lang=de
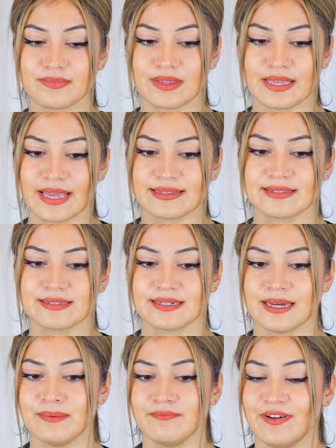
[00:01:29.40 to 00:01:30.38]
Jetzt
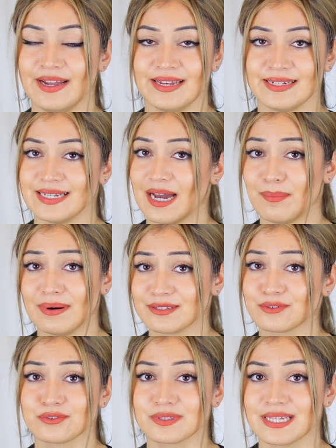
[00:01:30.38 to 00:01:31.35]
ähm, werdet ihr aber
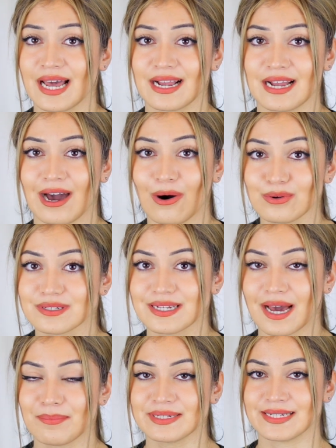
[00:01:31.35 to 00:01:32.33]
sozusagen
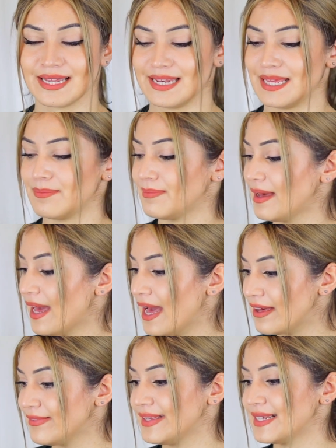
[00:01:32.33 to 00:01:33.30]
hautnah miterleben,
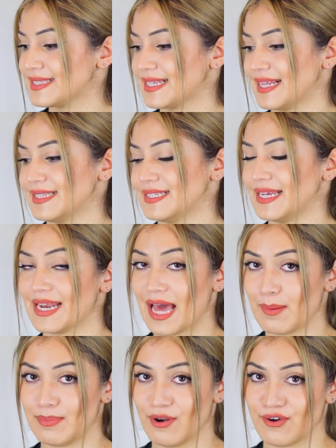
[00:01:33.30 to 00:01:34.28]
wie das Ganze dann
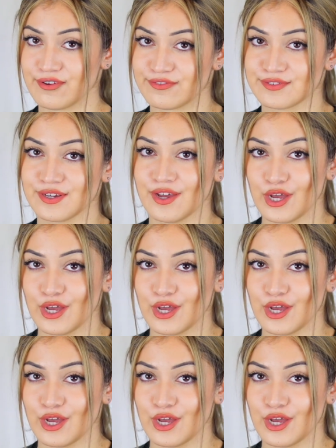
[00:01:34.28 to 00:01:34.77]
abläuft.